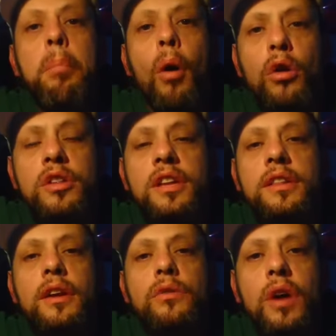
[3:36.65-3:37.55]
Podem
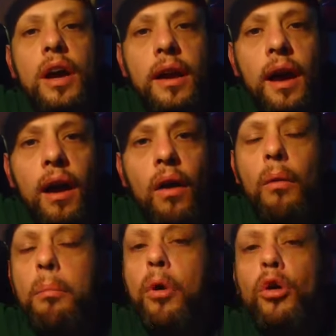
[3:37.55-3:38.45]
entrar no
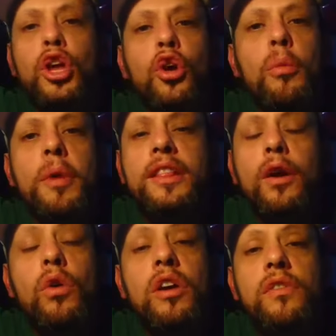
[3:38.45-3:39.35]
canal, podem
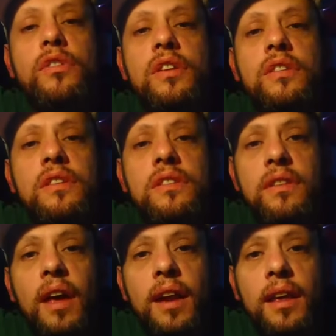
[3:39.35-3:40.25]
comentar o que vocês
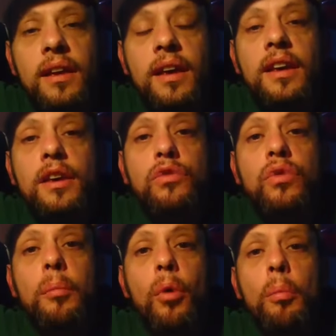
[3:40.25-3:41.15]
quiserem.
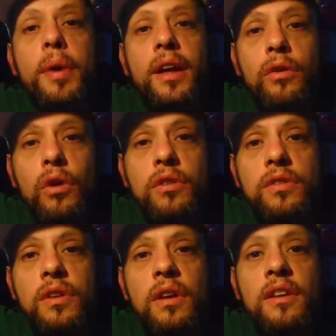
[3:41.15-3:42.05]
Isso é bom para
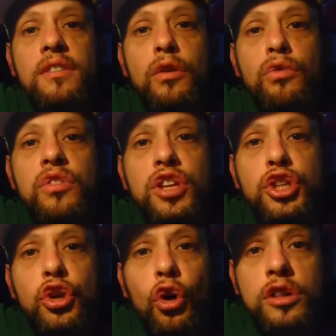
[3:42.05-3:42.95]
nós, seus
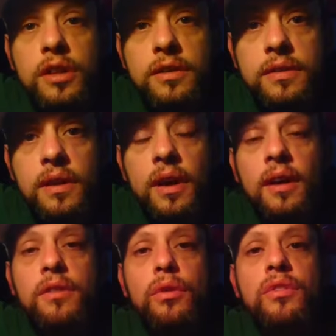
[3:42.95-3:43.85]
idiotas,
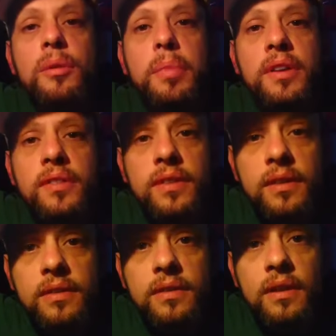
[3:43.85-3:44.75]
seus
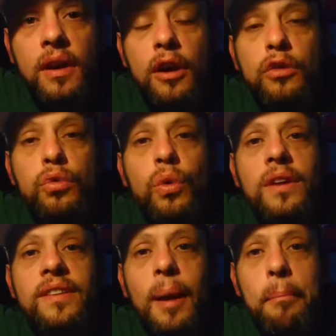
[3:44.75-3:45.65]
imbecis,
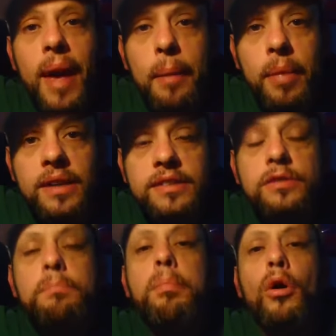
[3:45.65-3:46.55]
suas
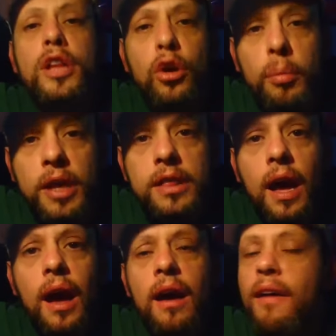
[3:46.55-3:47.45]
amebas. Podem
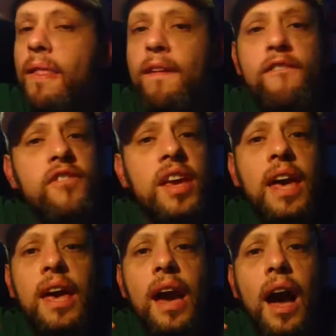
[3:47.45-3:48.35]
comentar,
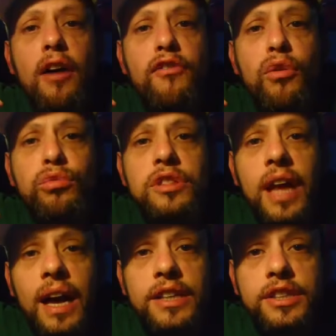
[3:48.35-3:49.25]
fiquem à
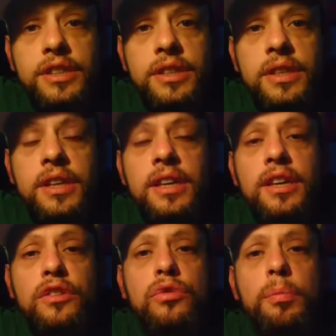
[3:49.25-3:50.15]
vontade.
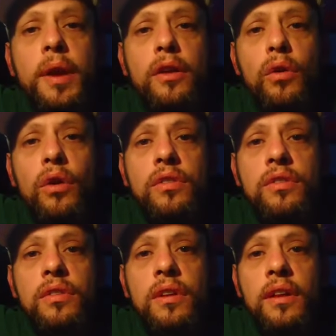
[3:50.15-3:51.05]
Isso para
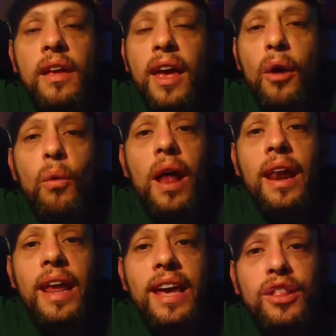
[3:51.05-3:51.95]
nós é um
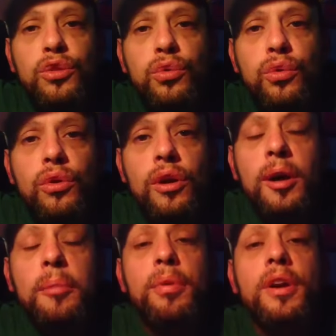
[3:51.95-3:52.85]
alento,
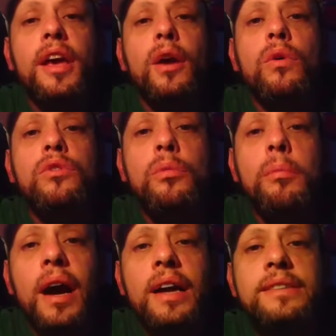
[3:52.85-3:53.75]
porque quanto
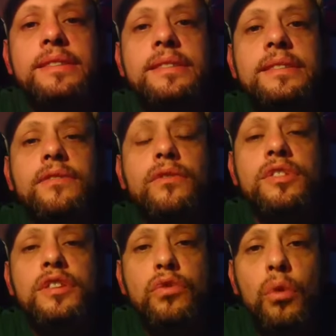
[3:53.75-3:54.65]
mais
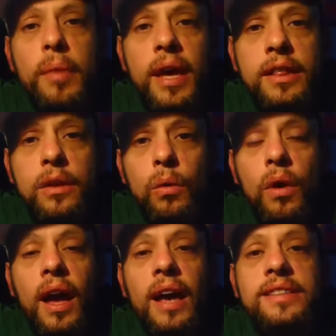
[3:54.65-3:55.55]
vocês comentam,
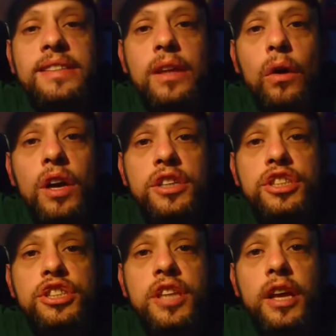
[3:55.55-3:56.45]
é sinal que a
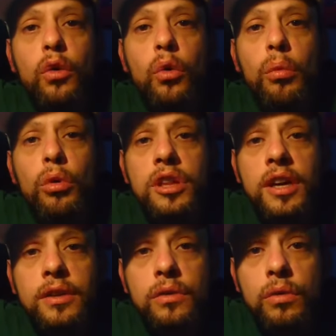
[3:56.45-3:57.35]
gente está
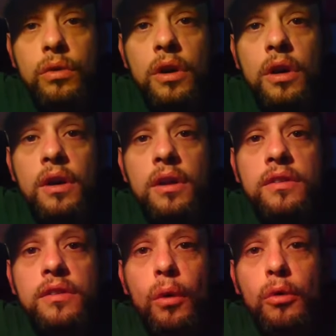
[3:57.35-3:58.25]
incomodando
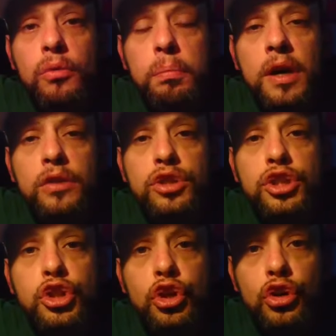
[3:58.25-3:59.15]
seus bandos
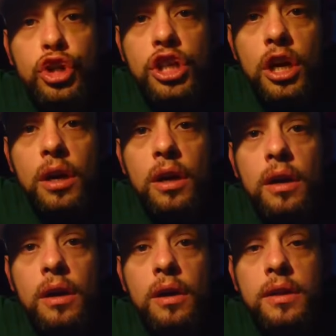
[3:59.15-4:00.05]
de trouxa,
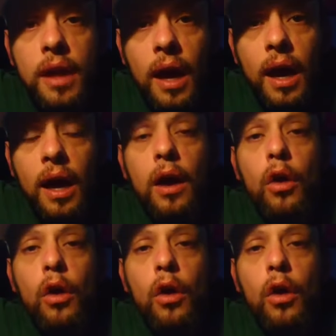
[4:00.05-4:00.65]
tá?